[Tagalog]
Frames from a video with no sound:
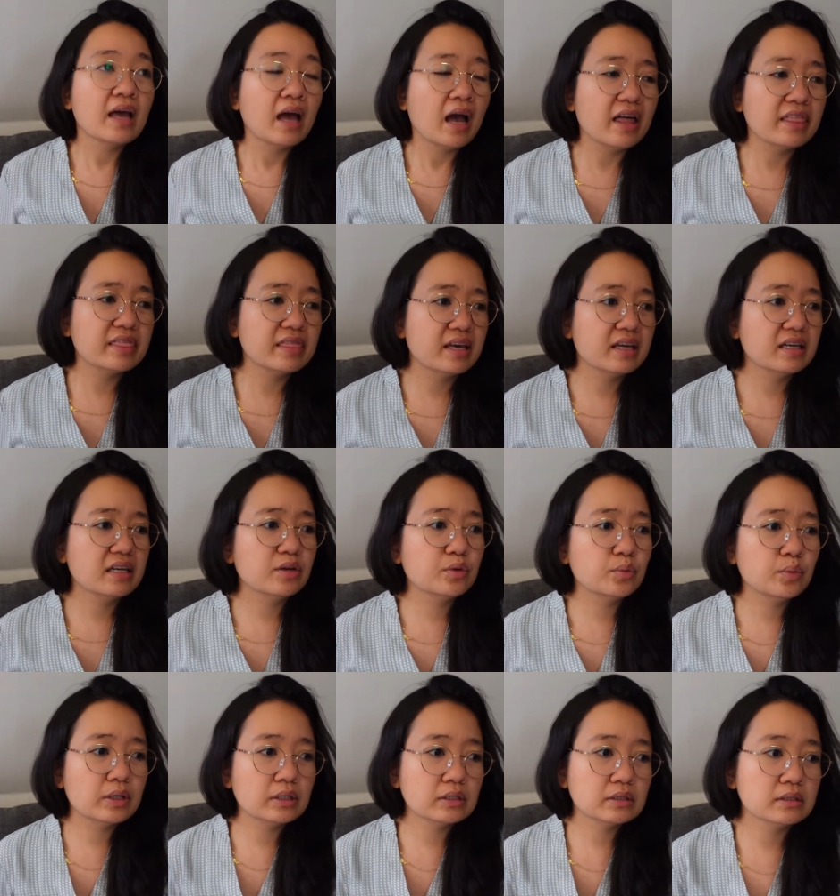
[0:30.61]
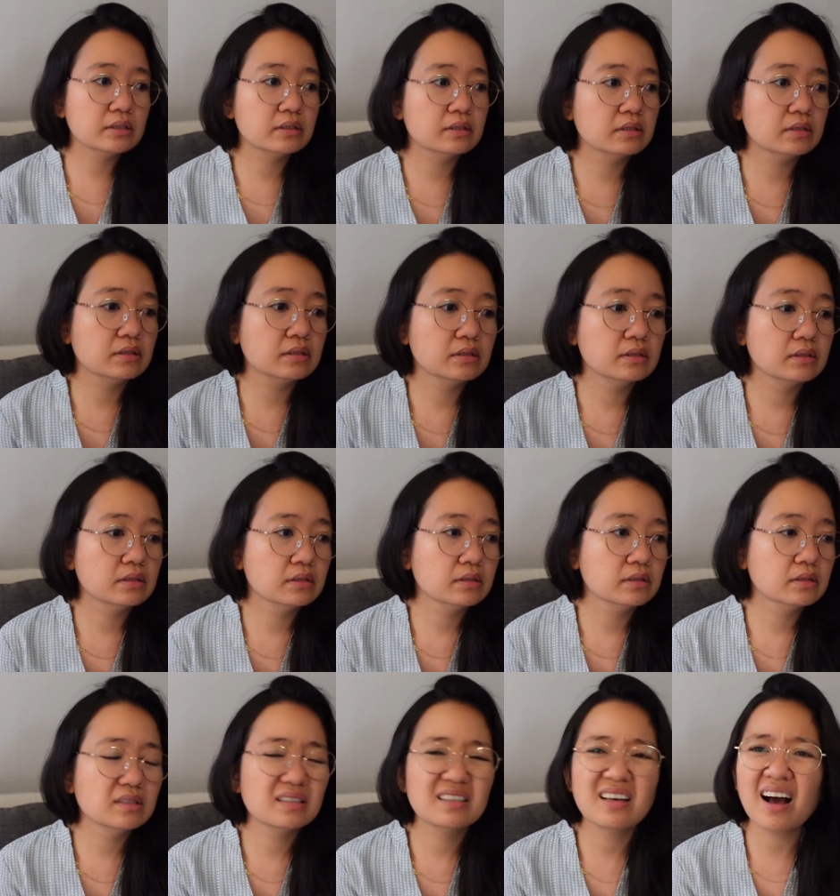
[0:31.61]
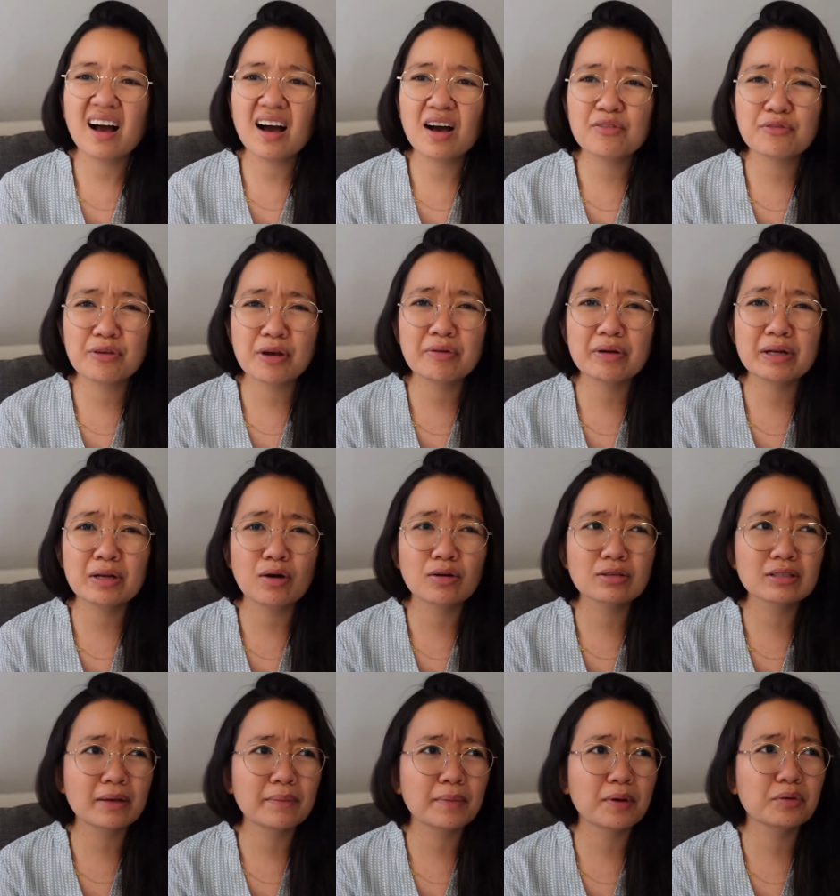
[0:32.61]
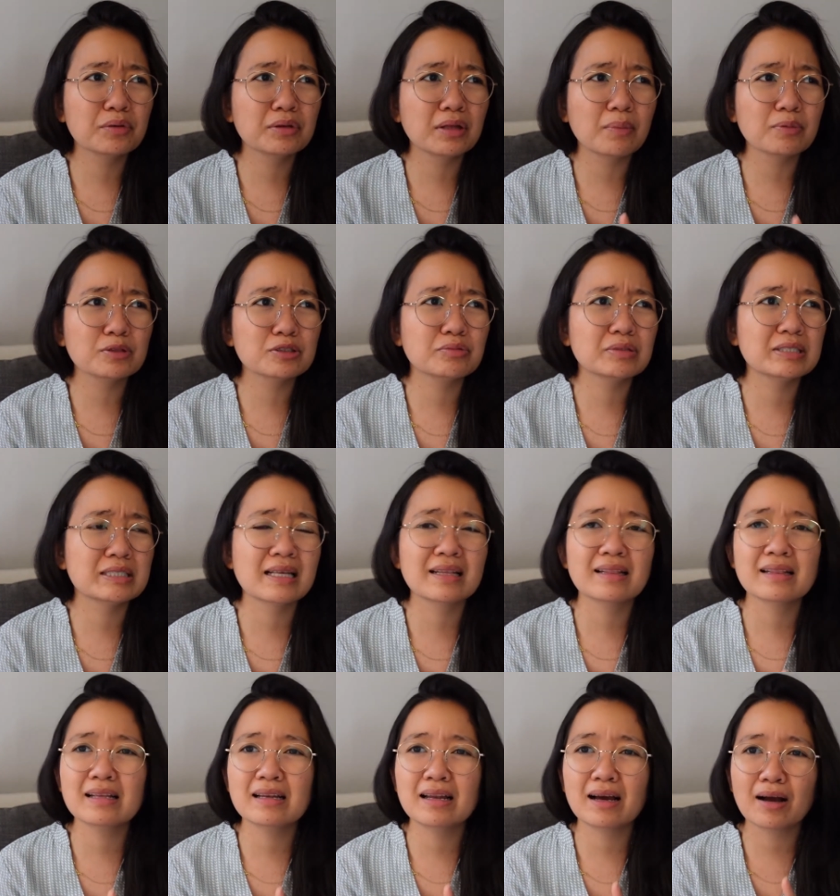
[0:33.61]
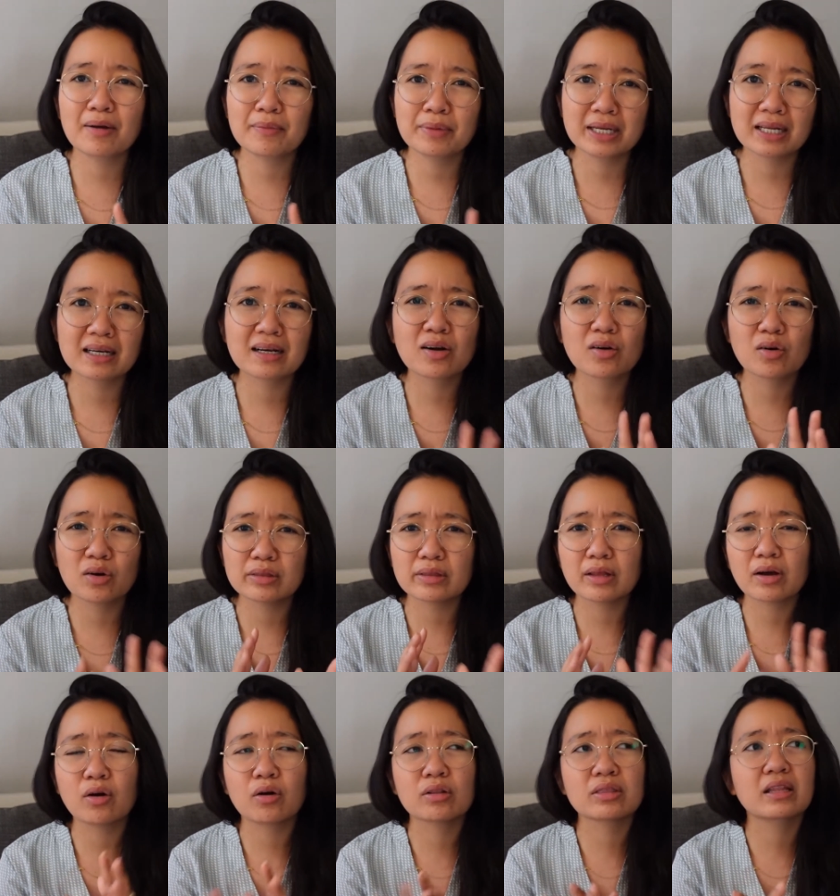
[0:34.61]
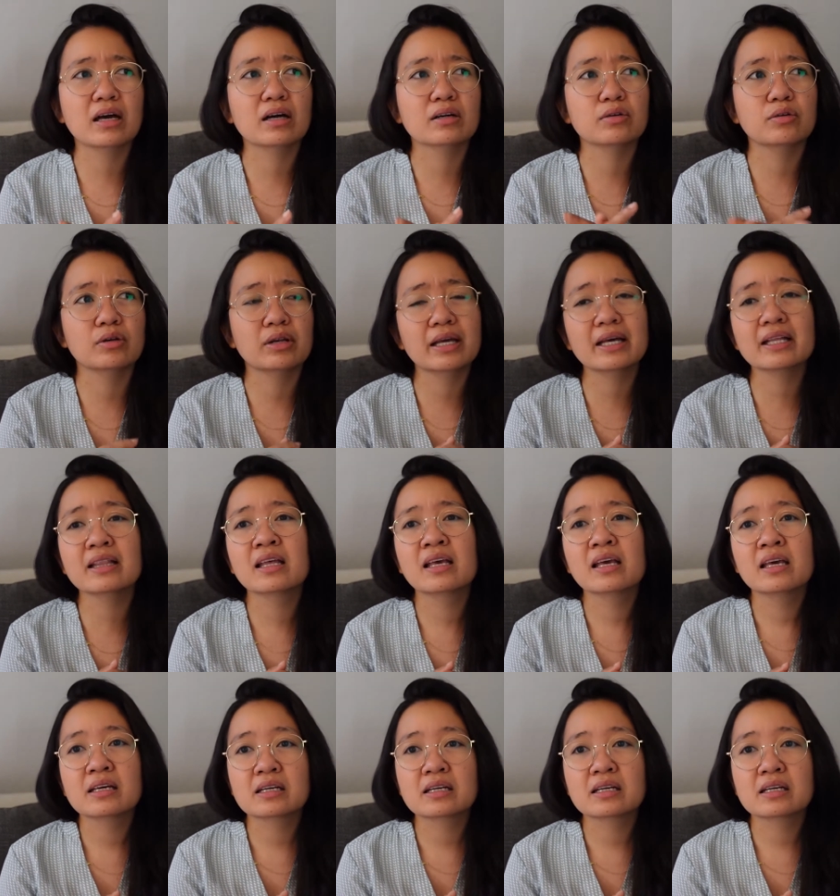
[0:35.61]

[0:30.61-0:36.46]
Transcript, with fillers: And then it was, yeah, very long time ago. Tapos recently lang kami nagkakontak-kontak ulit.